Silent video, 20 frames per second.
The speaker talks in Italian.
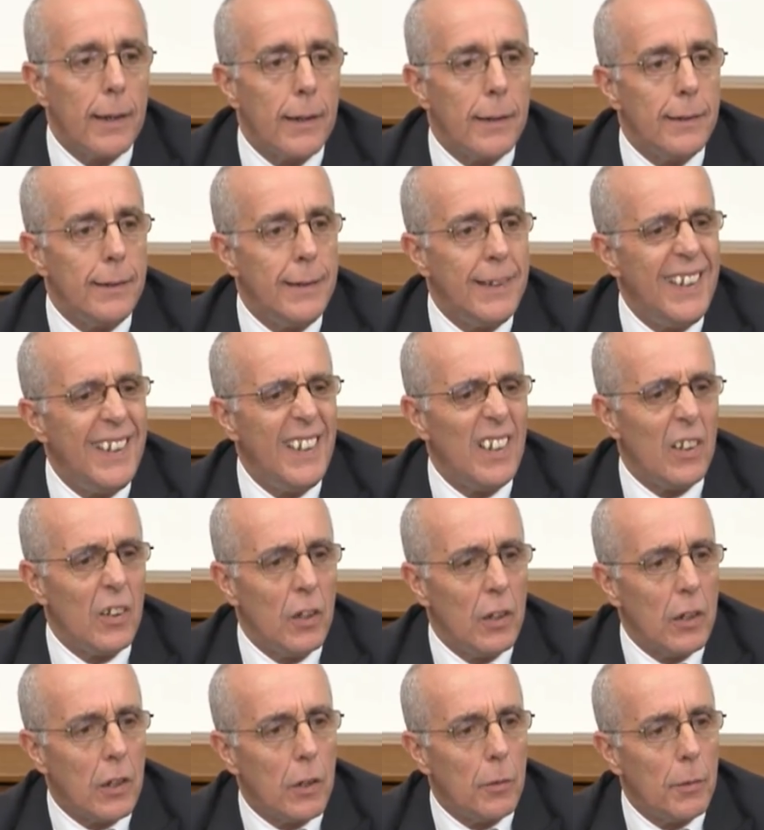di
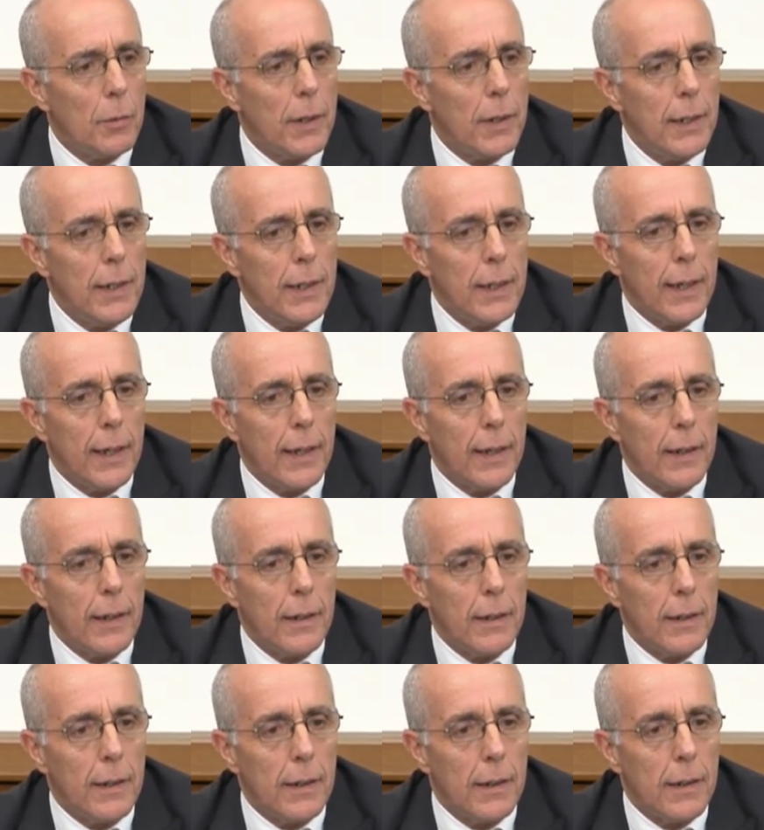eh, dire,
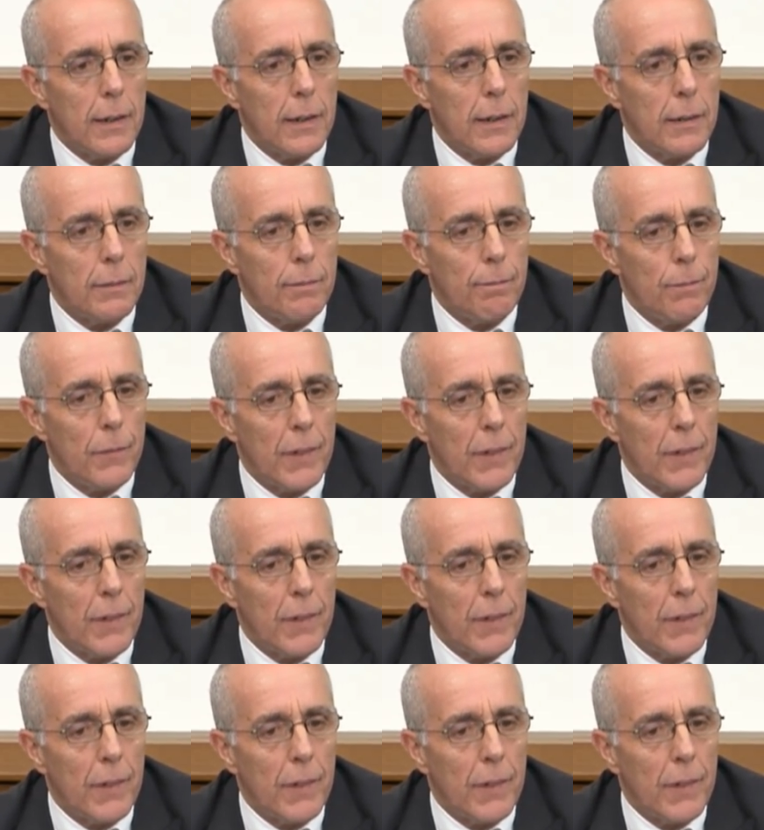eh,